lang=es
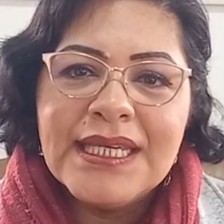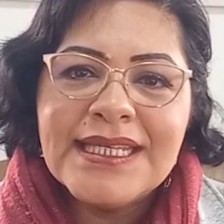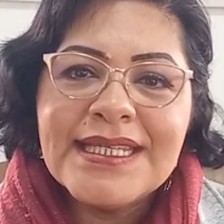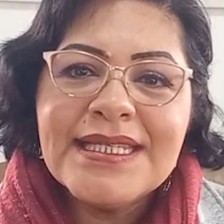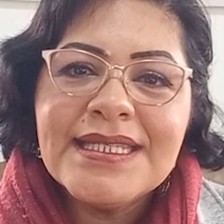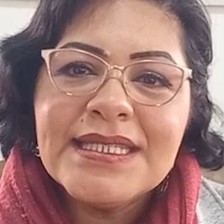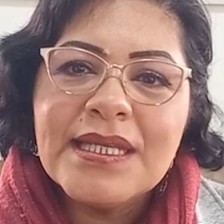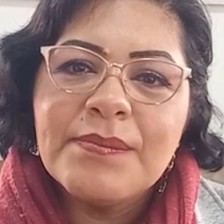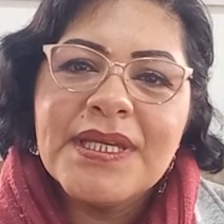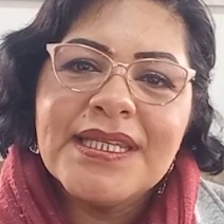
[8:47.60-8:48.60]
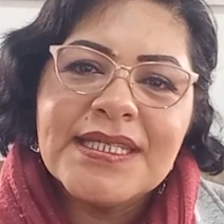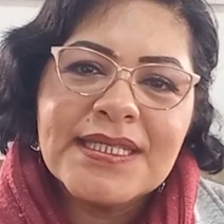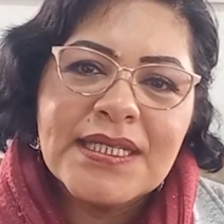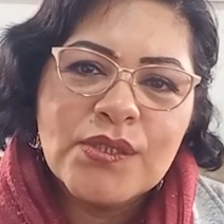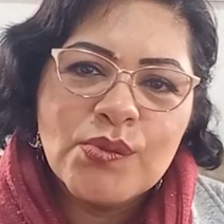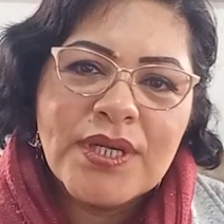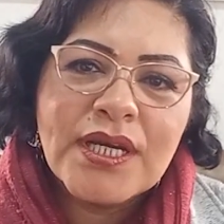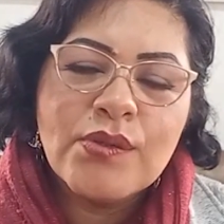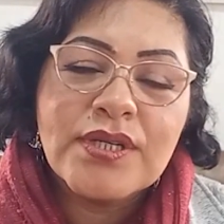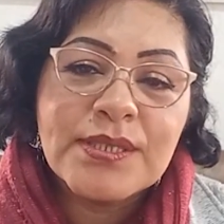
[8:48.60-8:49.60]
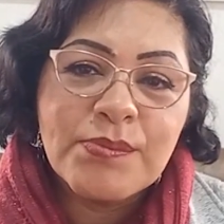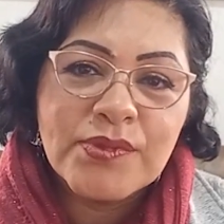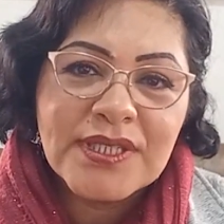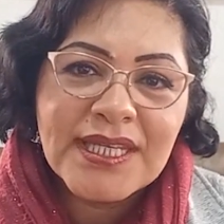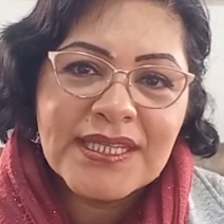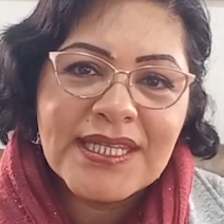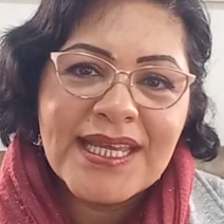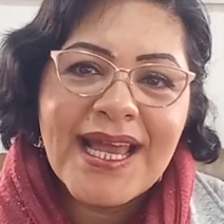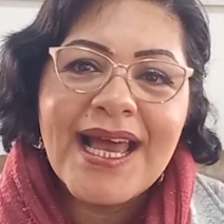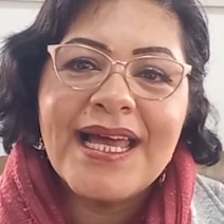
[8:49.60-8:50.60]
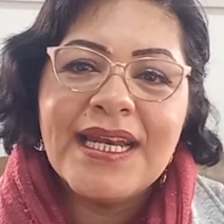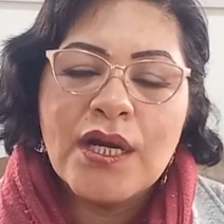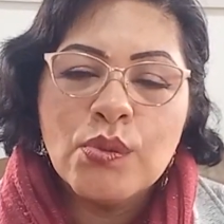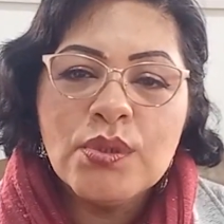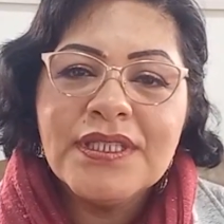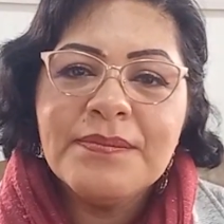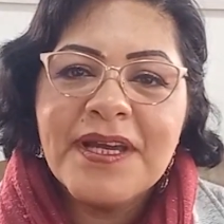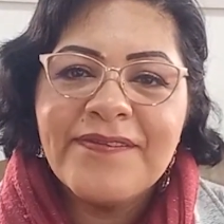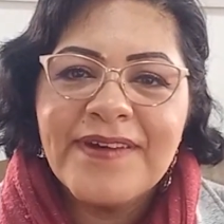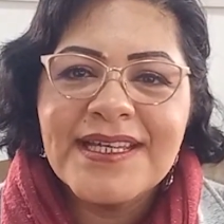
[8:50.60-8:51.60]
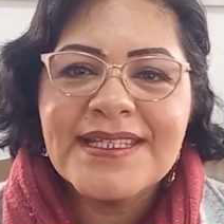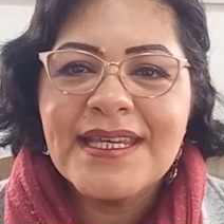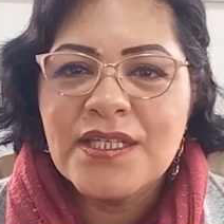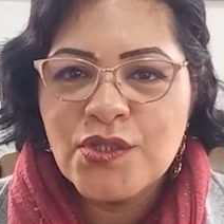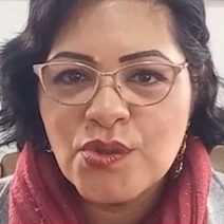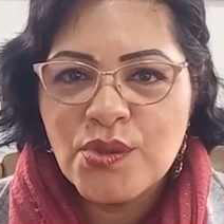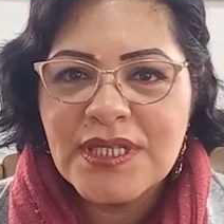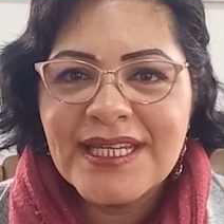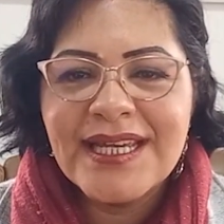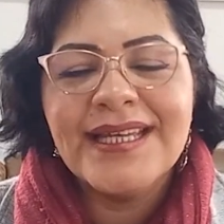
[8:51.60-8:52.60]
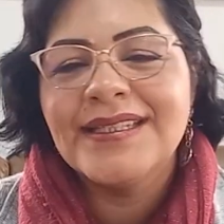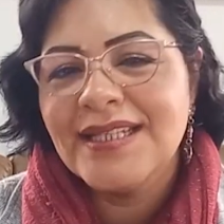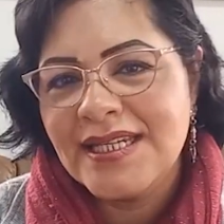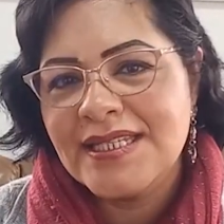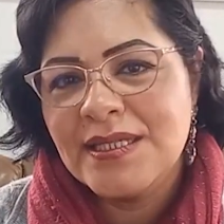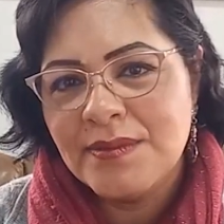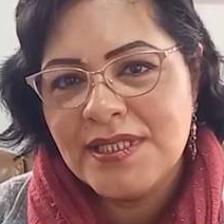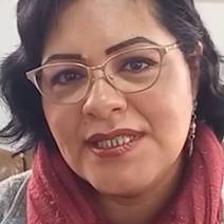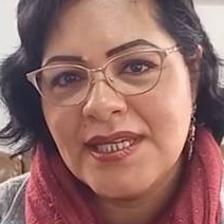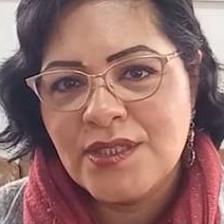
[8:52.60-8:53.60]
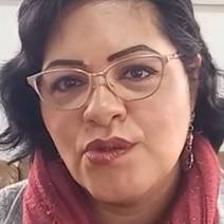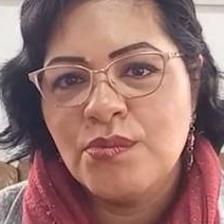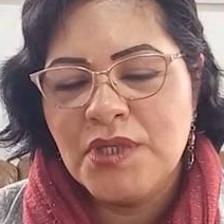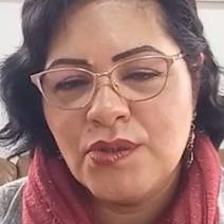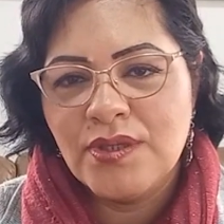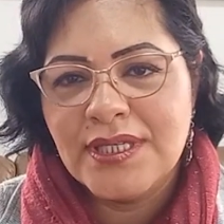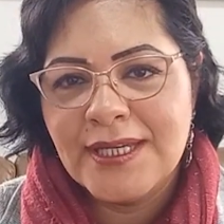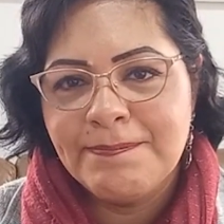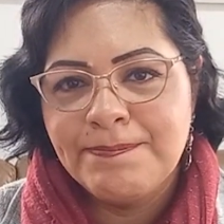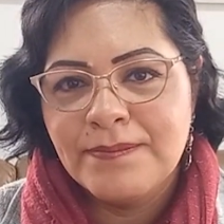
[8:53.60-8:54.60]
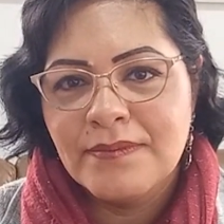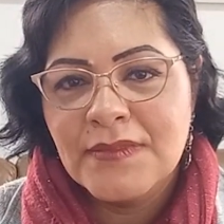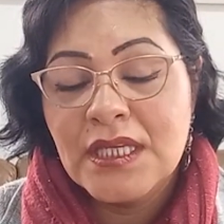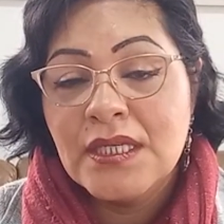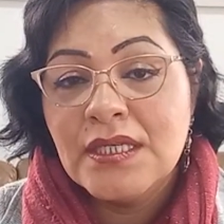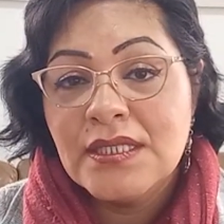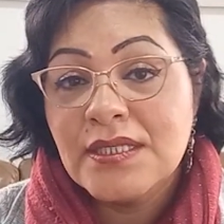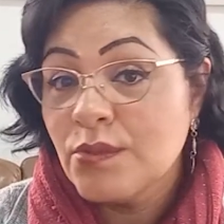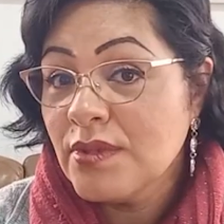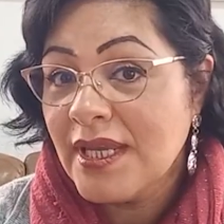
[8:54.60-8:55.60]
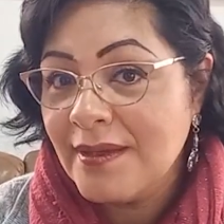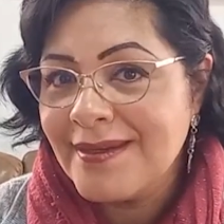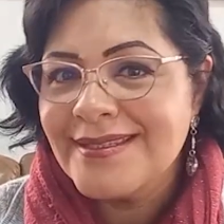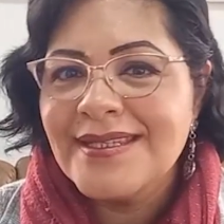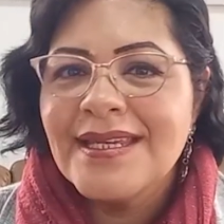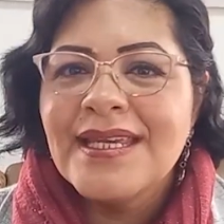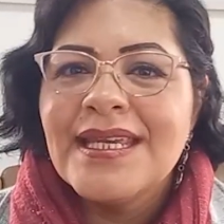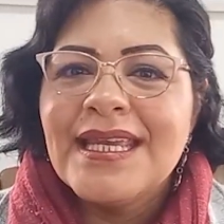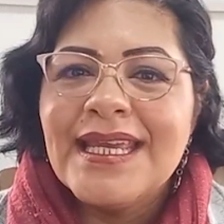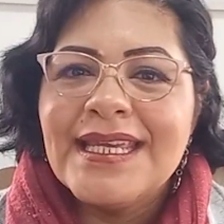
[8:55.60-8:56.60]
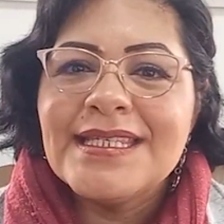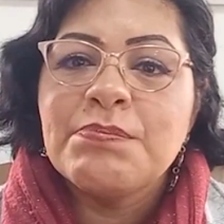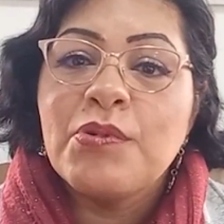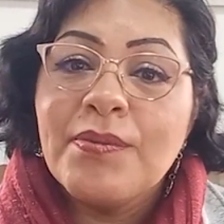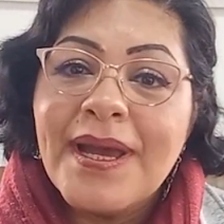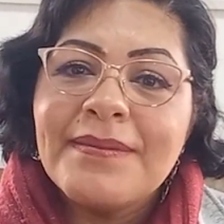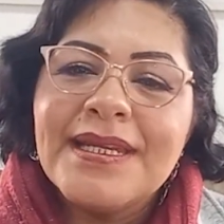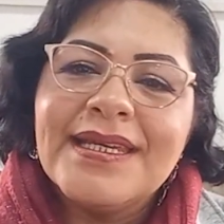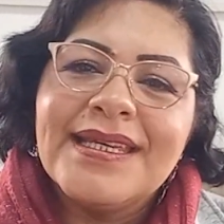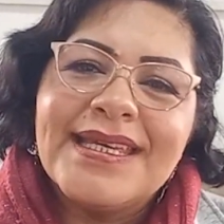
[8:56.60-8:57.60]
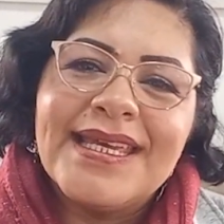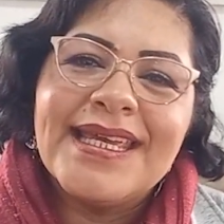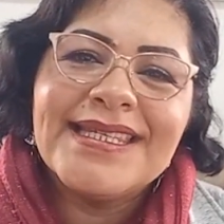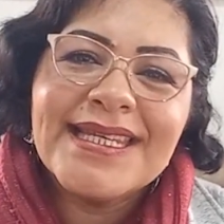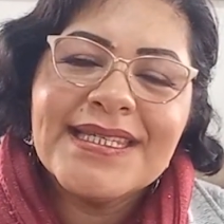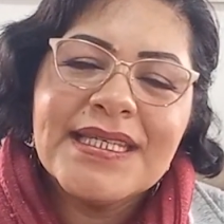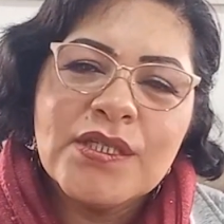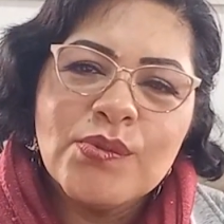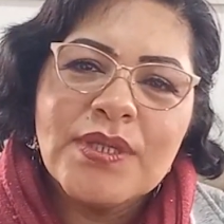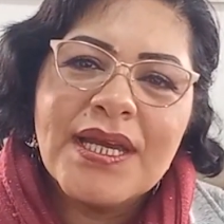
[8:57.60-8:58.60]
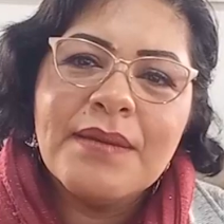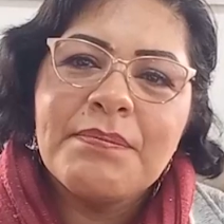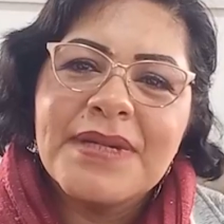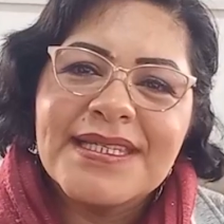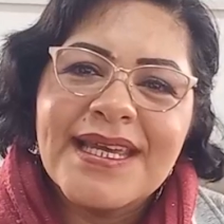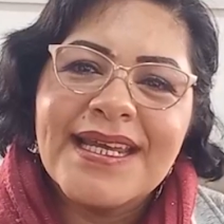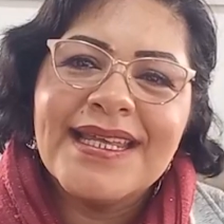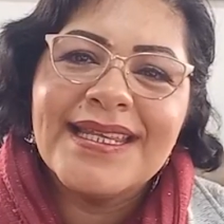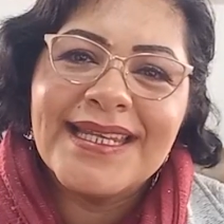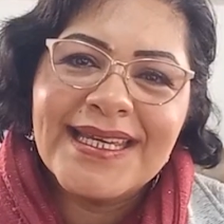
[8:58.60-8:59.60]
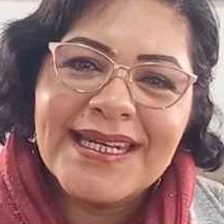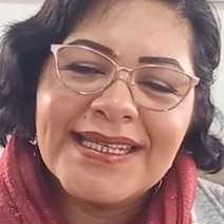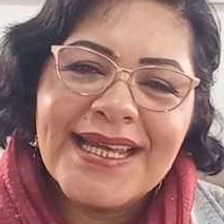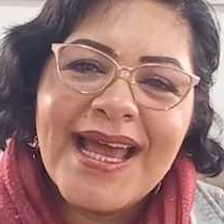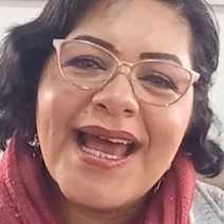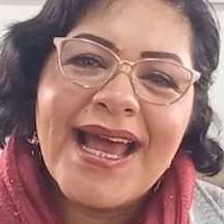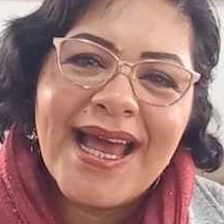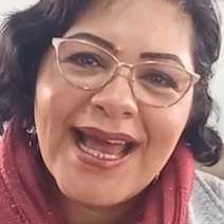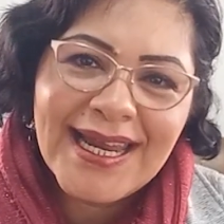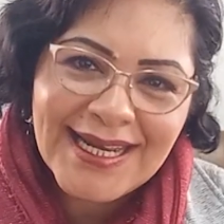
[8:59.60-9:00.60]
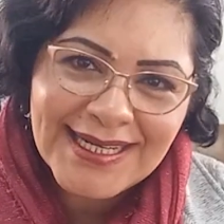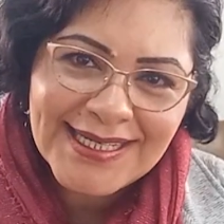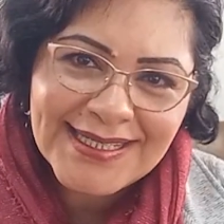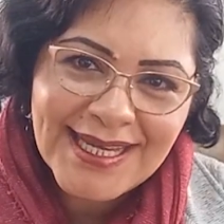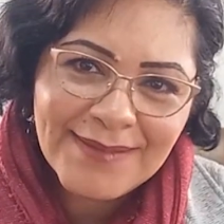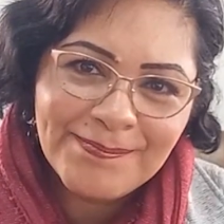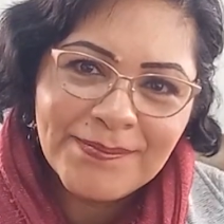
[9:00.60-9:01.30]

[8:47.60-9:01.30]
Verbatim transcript: es el sistema de escritura correspondiente a la última fase histórica de la civilización minoica. Según Evans, es probable que esta escritura pasara de Creta a la Grecia,